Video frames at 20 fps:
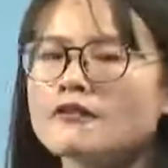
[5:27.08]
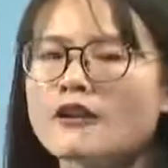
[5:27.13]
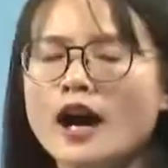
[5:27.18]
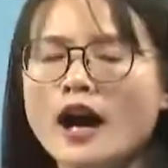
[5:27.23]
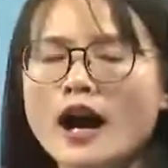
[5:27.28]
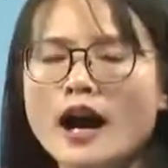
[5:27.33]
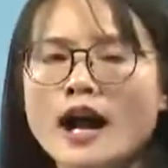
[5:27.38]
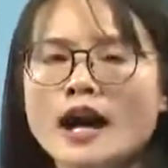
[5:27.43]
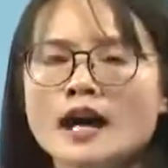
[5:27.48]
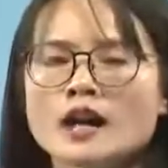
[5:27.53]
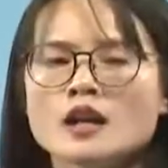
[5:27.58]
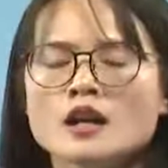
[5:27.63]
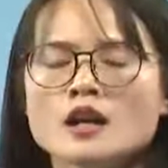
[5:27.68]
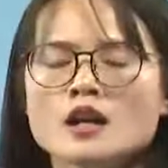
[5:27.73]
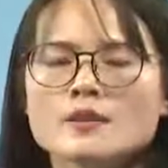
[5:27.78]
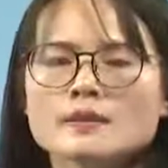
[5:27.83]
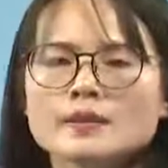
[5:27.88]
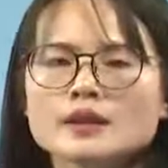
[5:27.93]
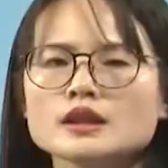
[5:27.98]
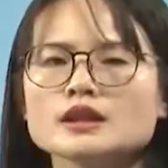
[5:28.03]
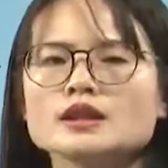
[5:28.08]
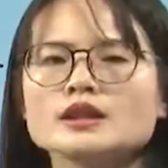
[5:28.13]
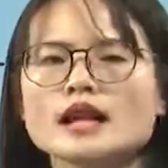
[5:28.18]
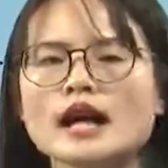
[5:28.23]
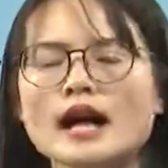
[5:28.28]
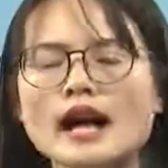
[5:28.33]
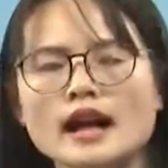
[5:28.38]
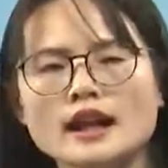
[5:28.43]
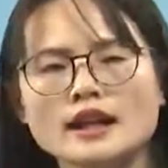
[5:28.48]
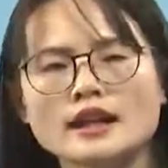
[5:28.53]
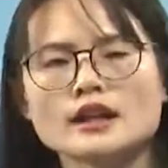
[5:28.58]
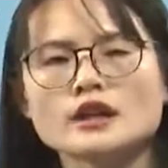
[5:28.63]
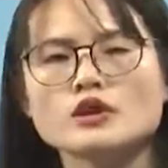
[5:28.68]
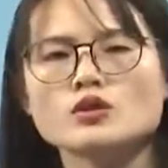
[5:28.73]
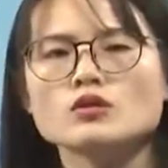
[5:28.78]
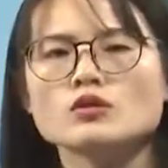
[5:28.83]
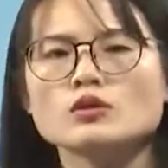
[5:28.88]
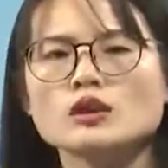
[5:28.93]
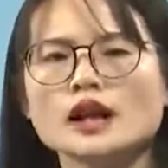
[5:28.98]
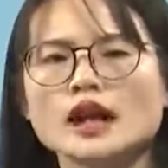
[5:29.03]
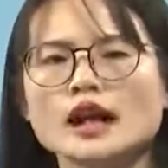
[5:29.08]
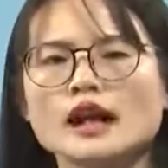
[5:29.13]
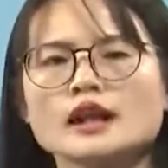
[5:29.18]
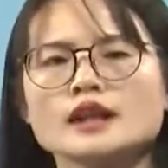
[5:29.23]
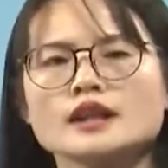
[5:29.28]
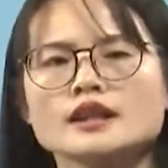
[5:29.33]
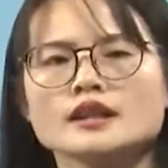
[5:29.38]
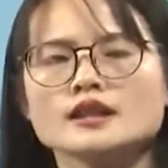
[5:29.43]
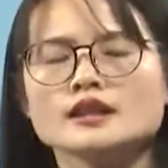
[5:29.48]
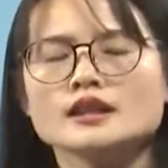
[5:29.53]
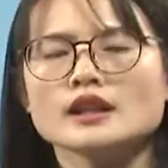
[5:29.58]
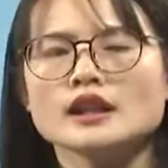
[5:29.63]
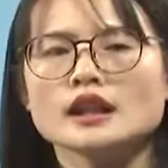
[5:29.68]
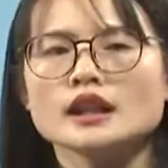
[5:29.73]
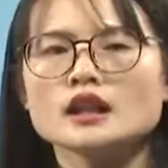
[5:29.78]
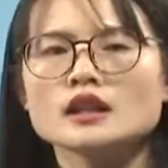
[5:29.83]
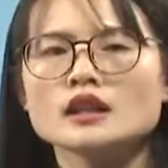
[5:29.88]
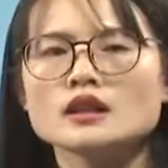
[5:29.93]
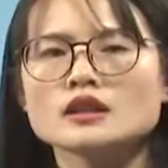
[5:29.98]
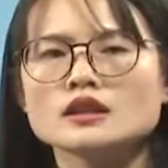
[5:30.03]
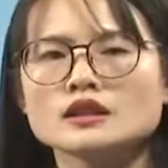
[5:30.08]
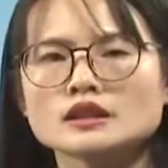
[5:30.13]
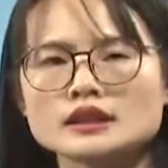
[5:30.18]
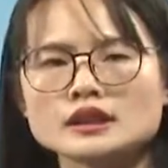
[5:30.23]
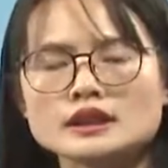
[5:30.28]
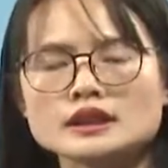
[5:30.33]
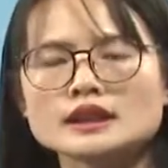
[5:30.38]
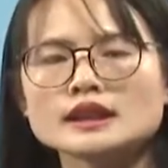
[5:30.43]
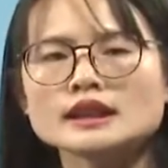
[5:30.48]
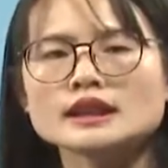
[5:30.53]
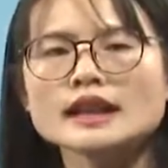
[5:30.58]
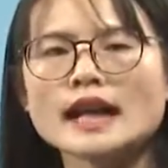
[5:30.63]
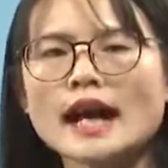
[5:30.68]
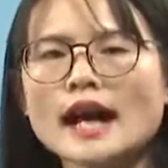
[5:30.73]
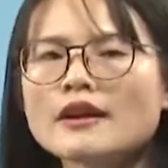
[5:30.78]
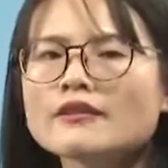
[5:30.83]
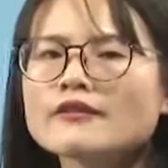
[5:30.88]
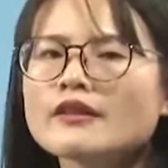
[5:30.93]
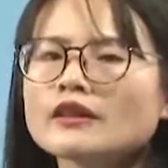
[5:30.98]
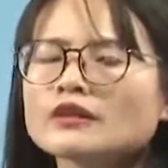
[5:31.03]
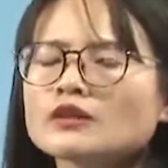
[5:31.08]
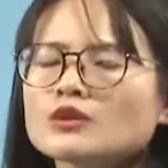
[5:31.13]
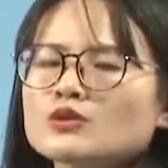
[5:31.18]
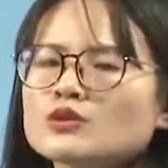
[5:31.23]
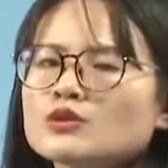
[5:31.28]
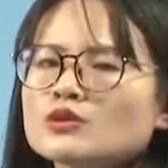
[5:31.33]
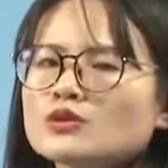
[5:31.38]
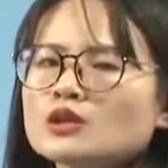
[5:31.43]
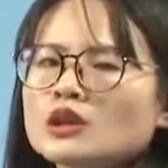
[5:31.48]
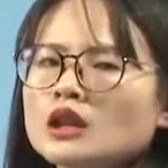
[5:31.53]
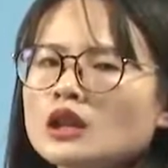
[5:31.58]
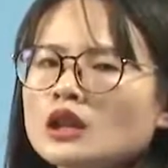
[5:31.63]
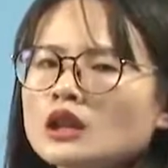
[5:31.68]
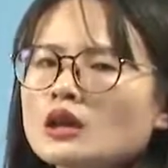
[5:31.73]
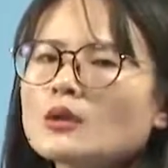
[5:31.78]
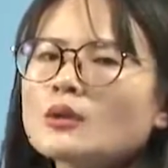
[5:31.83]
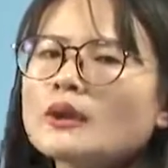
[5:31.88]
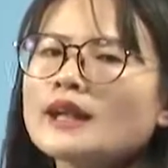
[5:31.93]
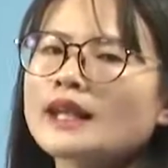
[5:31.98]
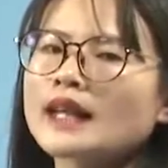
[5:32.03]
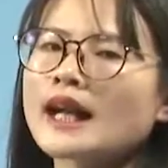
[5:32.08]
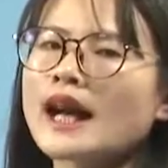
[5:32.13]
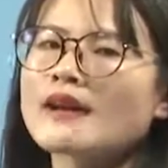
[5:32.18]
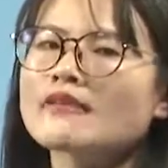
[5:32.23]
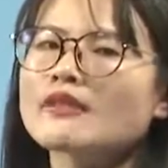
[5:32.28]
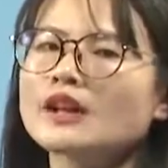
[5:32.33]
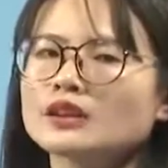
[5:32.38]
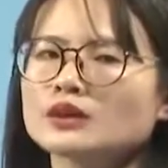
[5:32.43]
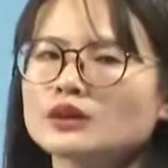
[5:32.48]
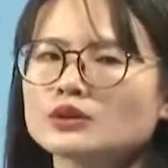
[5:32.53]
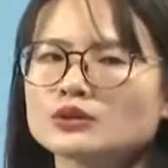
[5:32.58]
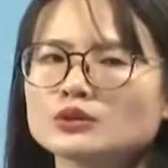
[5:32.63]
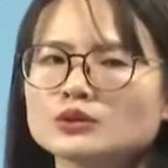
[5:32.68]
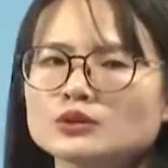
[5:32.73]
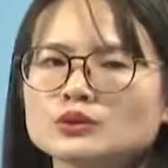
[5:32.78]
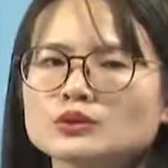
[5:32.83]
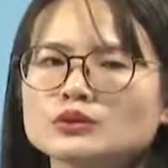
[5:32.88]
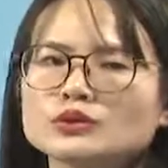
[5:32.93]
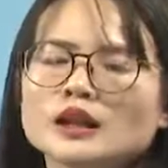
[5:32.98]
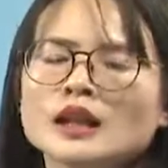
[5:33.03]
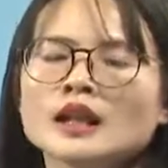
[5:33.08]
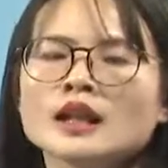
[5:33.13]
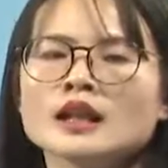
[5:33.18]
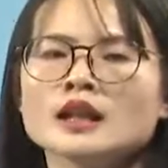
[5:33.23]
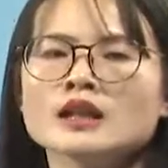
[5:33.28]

方案，并且还列出了一些已经开放的区域和未开放的区域。